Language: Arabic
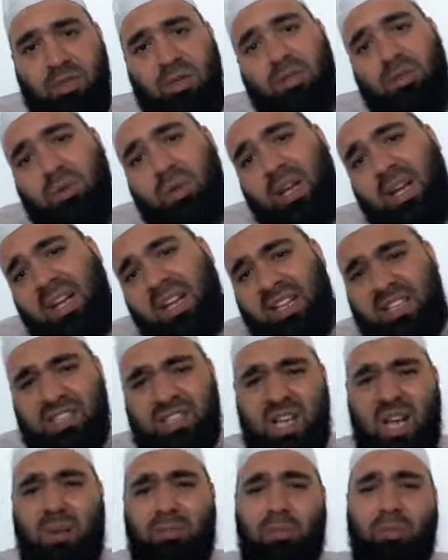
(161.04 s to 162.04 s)
أنه لا
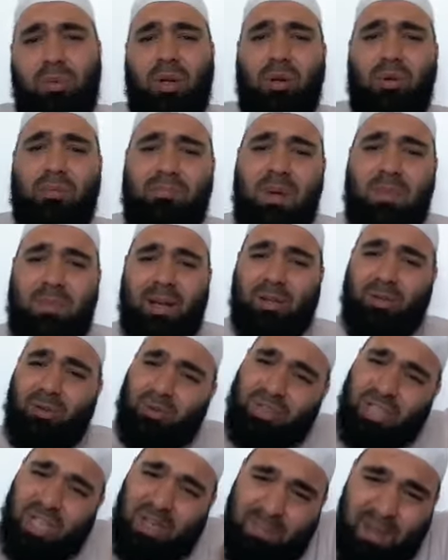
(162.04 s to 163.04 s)
الحجاب ولربما أنه
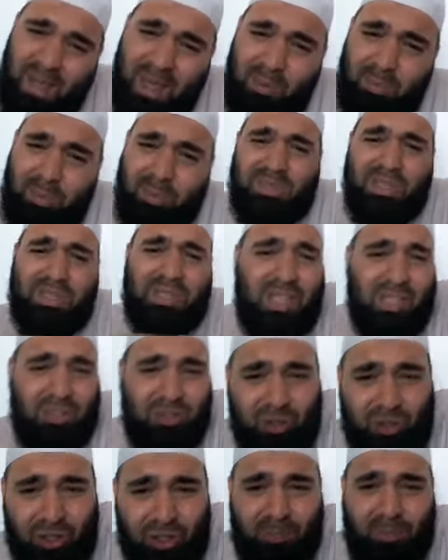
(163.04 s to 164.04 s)
جلباب والدنيا
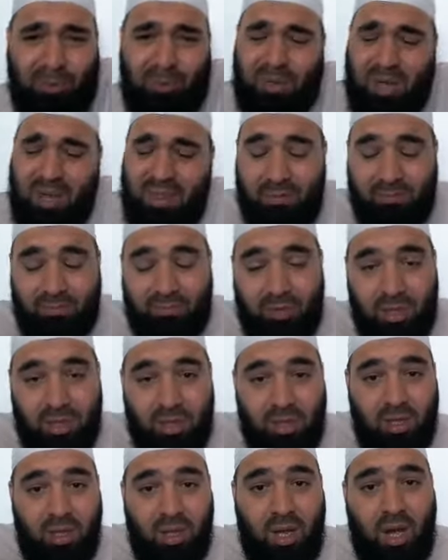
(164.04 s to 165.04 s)
شوب وكذا
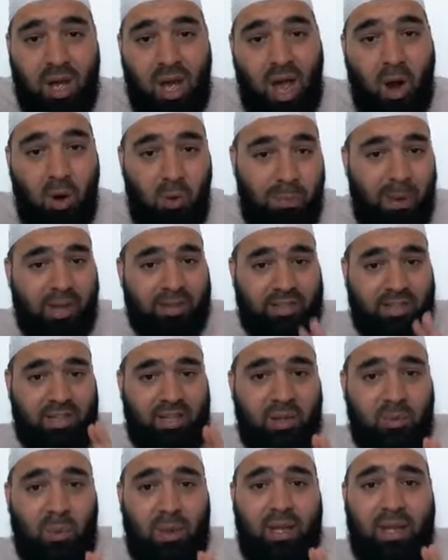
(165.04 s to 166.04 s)
أو بعض
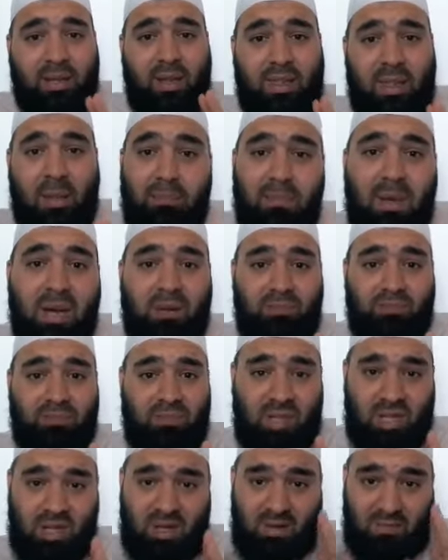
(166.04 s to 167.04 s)
الإخوة يتذمر
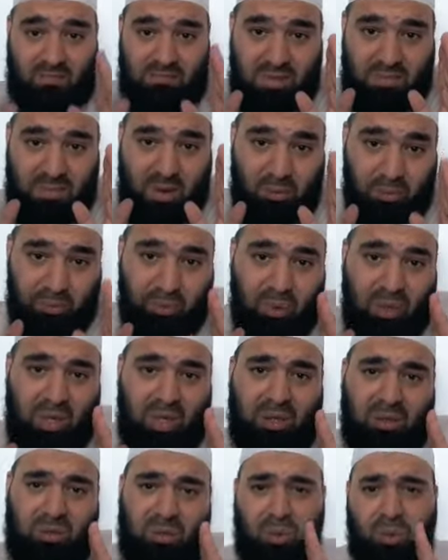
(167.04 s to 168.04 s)

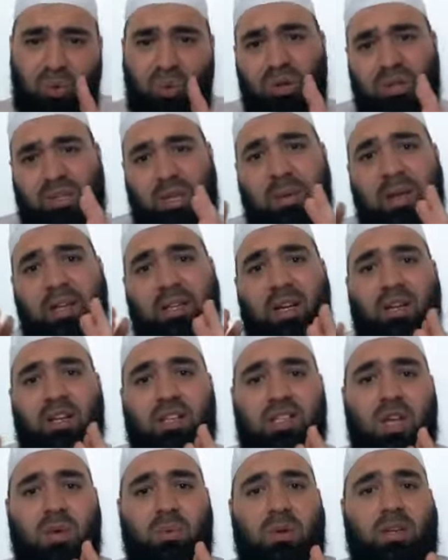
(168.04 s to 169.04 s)
بموضوع أنه الخلطة بين
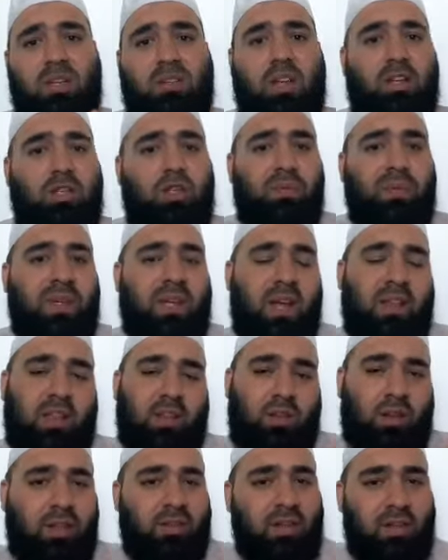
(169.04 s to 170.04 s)
الرجال والنساء شوف هي
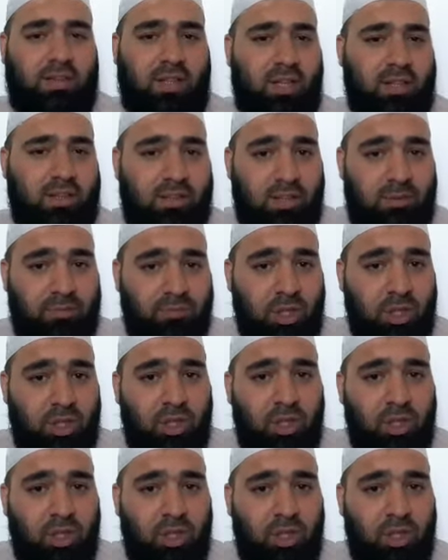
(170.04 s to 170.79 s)
إذا إذا اختلطنا